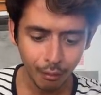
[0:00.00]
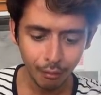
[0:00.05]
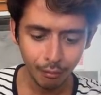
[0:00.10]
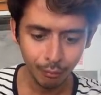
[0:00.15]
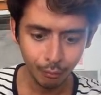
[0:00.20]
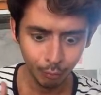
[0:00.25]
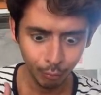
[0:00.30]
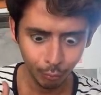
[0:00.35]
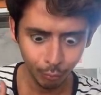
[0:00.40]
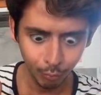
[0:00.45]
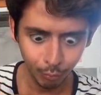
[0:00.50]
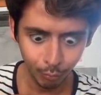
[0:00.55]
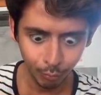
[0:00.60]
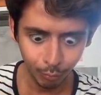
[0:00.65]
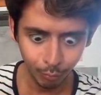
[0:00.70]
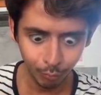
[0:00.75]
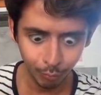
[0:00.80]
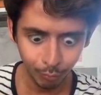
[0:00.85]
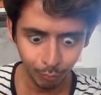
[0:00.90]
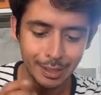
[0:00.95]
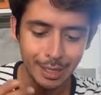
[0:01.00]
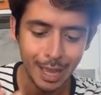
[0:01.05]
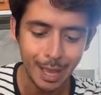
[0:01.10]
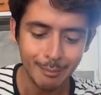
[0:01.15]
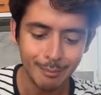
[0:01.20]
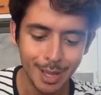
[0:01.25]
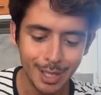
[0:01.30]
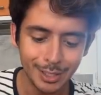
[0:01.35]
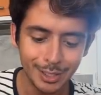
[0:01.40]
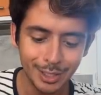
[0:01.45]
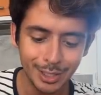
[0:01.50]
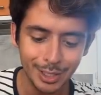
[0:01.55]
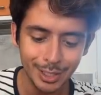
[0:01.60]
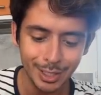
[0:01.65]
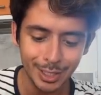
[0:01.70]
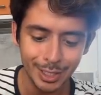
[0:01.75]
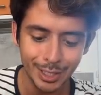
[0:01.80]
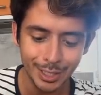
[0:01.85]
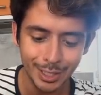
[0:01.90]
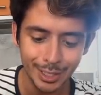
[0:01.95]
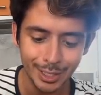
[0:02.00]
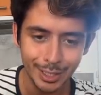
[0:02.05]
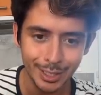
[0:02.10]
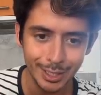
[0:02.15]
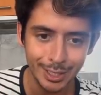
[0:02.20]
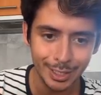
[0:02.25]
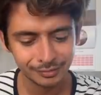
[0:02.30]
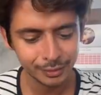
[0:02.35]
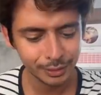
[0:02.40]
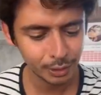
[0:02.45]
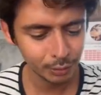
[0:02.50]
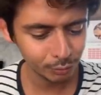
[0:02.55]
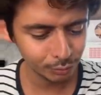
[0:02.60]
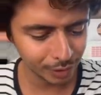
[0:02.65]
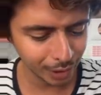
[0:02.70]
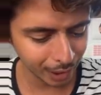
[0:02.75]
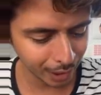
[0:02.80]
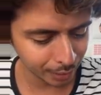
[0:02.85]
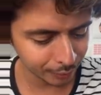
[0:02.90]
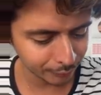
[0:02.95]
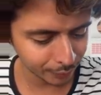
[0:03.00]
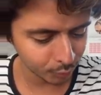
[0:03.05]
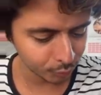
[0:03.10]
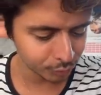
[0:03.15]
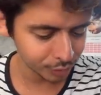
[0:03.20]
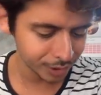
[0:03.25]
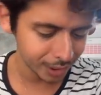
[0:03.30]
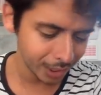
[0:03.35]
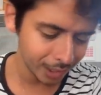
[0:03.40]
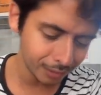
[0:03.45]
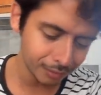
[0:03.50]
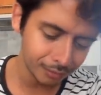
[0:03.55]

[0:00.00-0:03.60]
Oh La magie C'est du caca de facochère hein. Ah